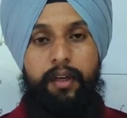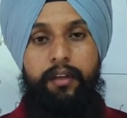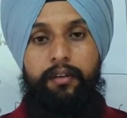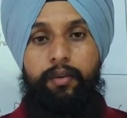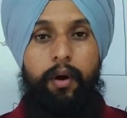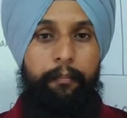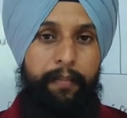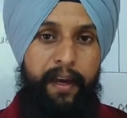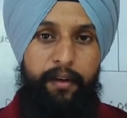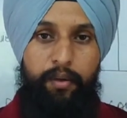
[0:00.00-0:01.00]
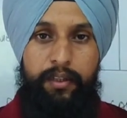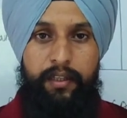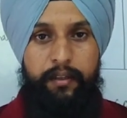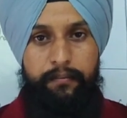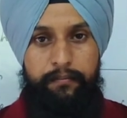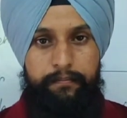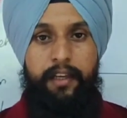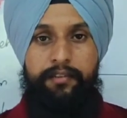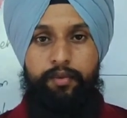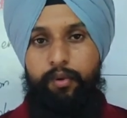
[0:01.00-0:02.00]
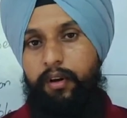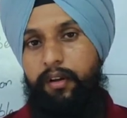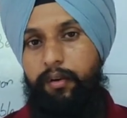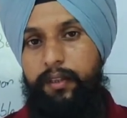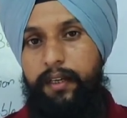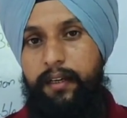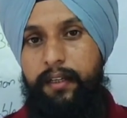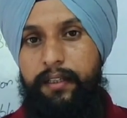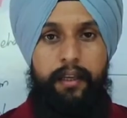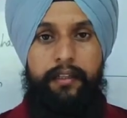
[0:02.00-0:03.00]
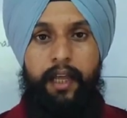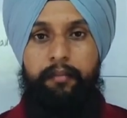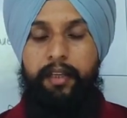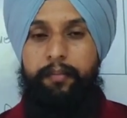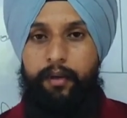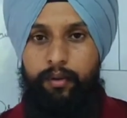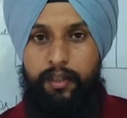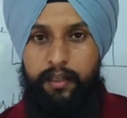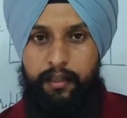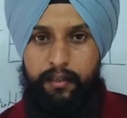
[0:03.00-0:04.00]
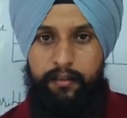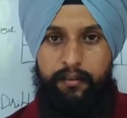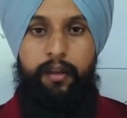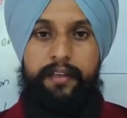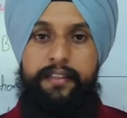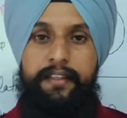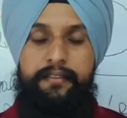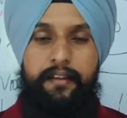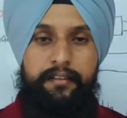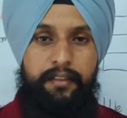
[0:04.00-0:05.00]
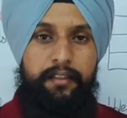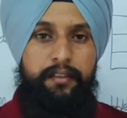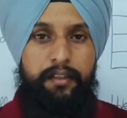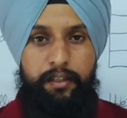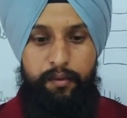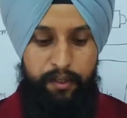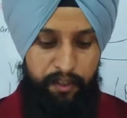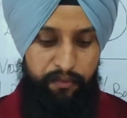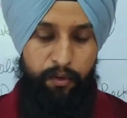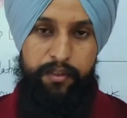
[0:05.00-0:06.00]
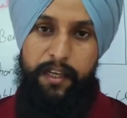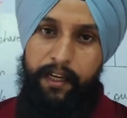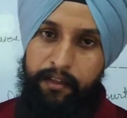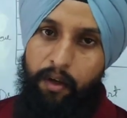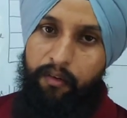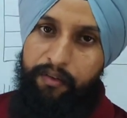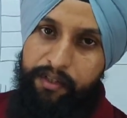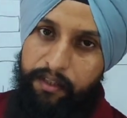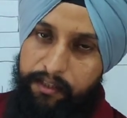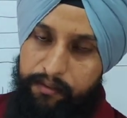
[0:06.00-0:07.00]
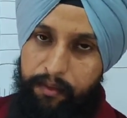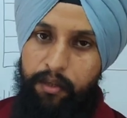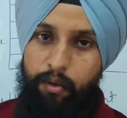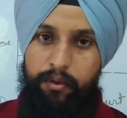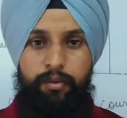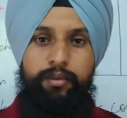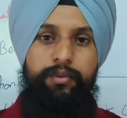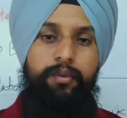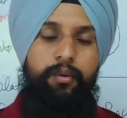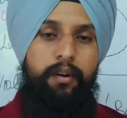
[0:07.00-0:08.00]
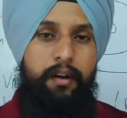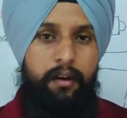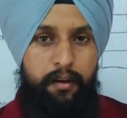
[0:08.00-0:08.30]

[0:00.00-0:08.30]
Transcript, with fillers: होता है दो अंपायर होते हैं एक स्कोरर होता है एक टाइम कीपर होता है और इसके साथ साथ 24 फोर सेकेंड ऑफिशियल इसमें हो दोस्तों